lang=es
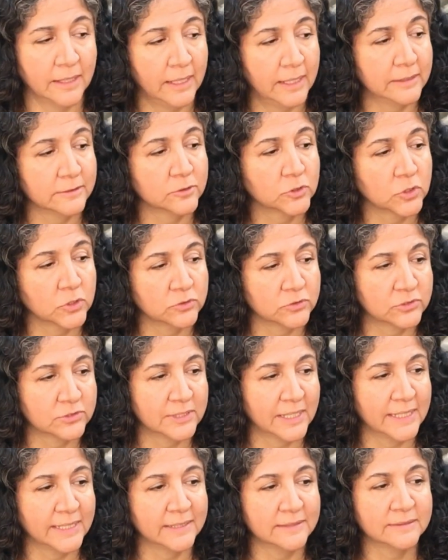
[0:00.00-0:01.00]

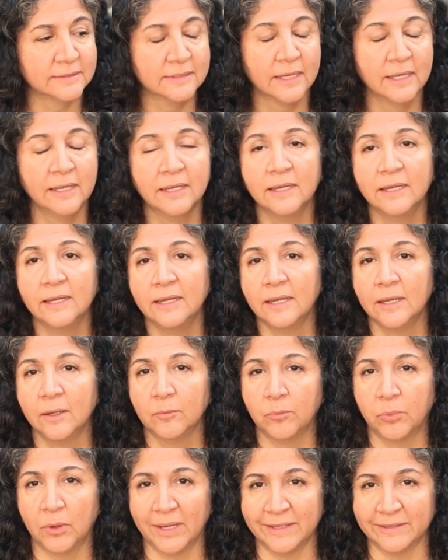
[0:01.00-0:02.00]
Entonces,
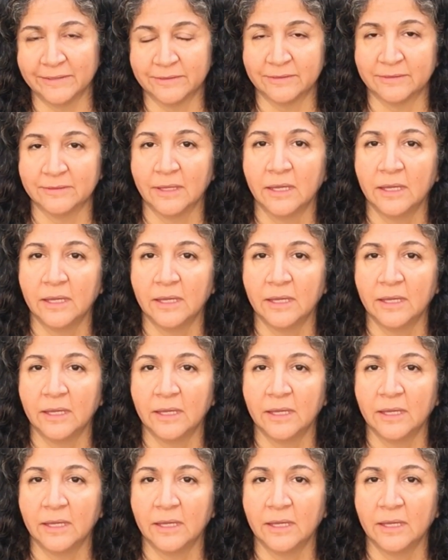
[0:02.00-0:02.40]
pues